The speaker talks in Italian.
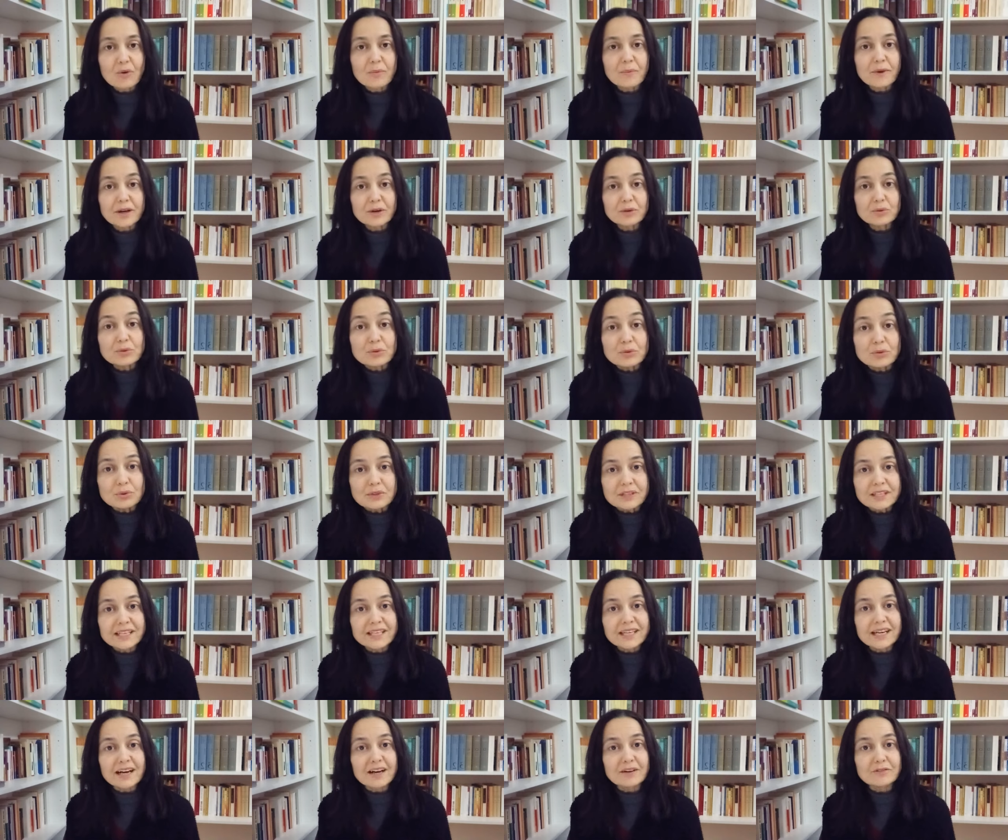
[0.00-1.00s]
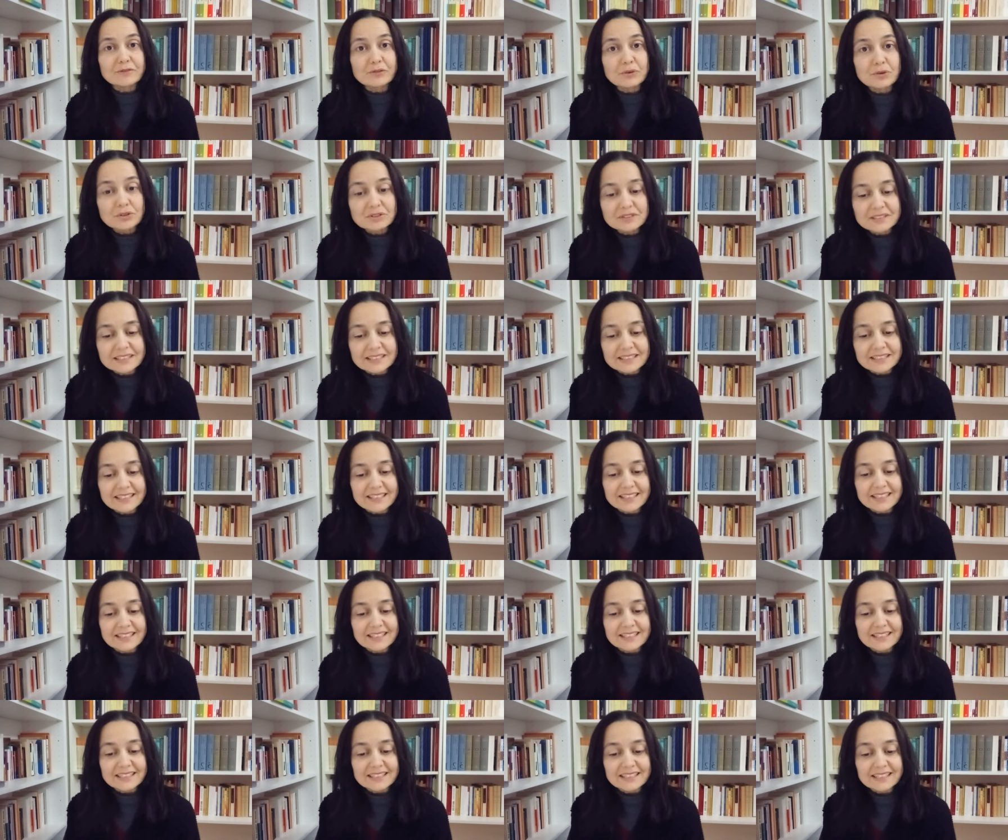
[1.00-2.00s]
come unica
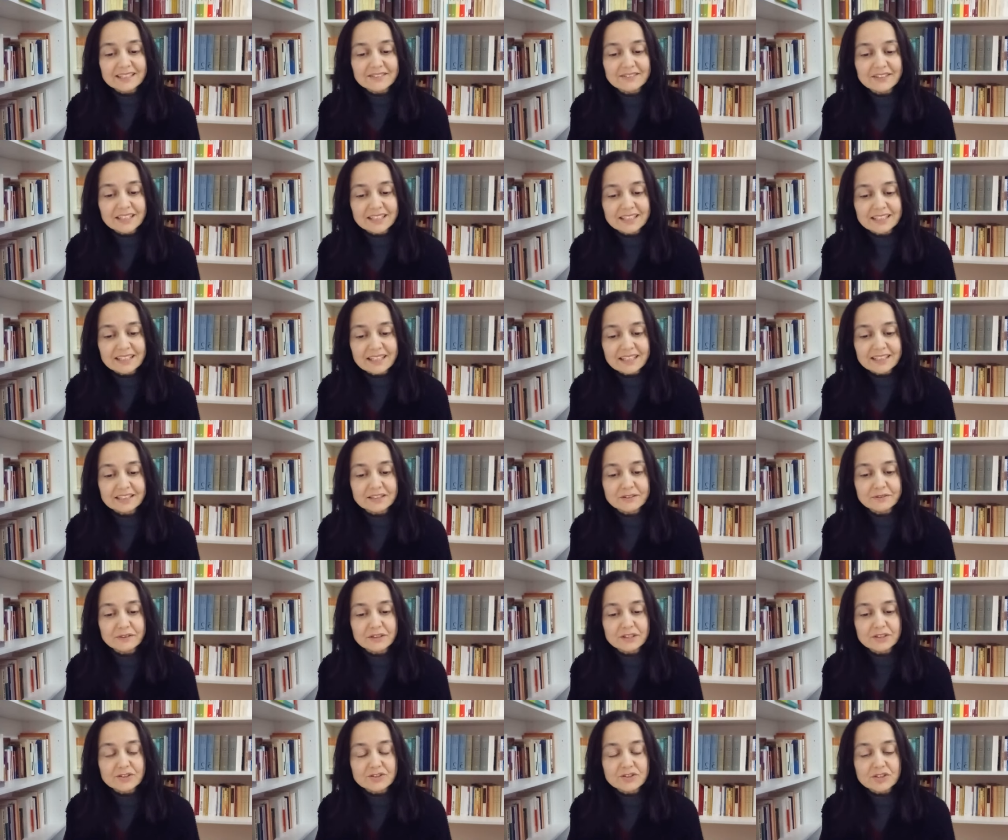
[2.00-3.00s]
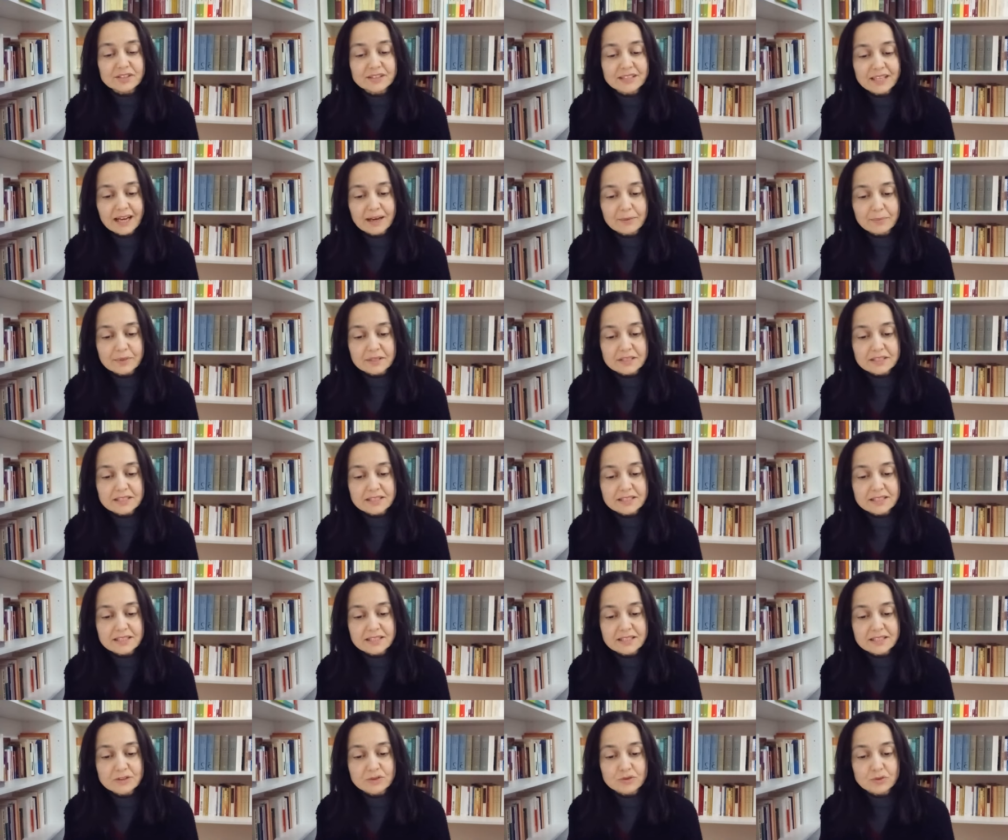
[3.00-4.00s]
fonte di vita, di felicità per se
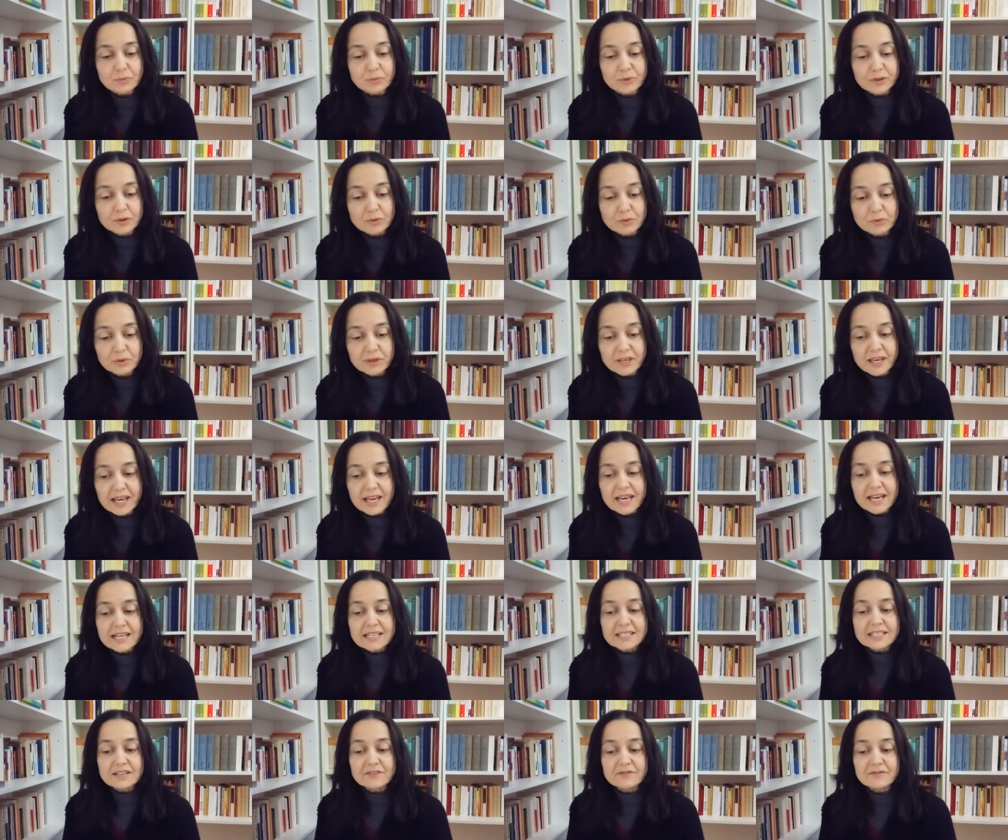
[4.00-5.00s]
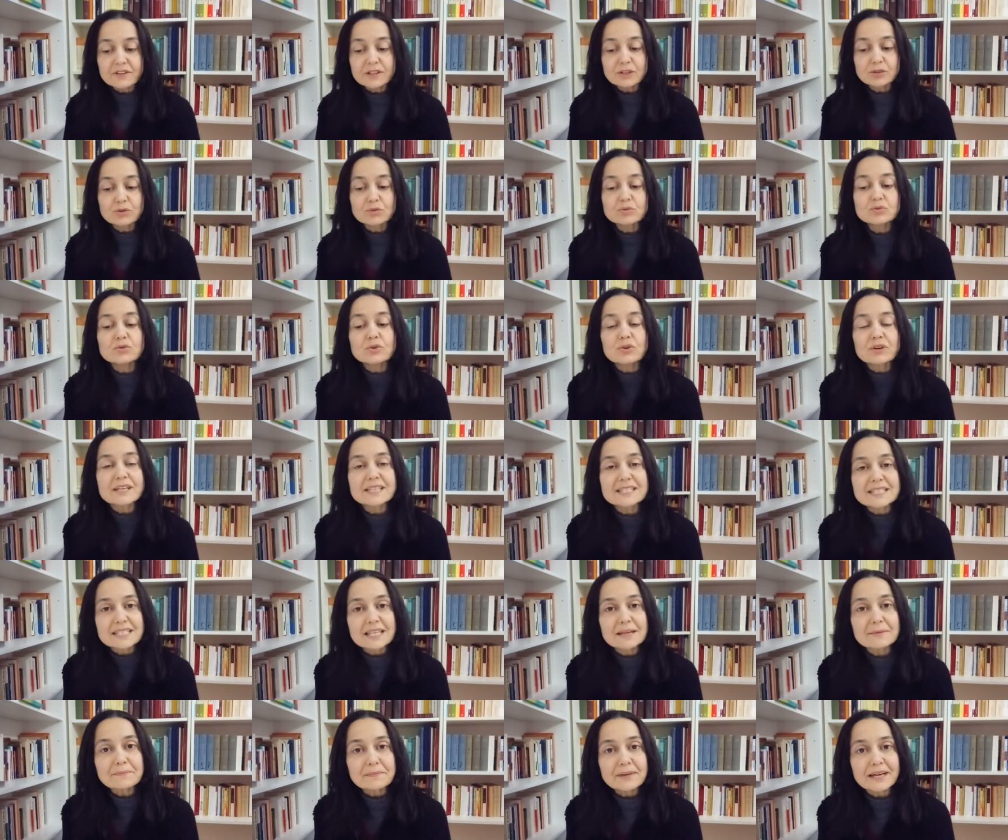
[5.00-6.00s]
stesso, per cui se vedo uno che
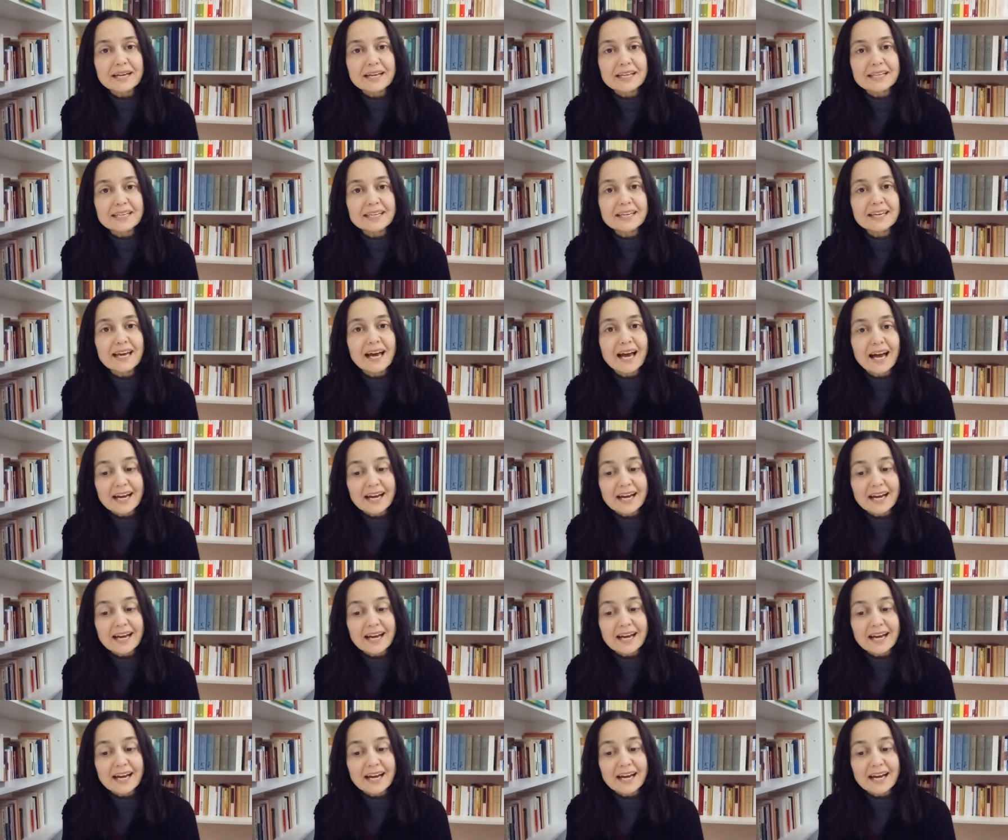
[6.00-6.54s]
sta male,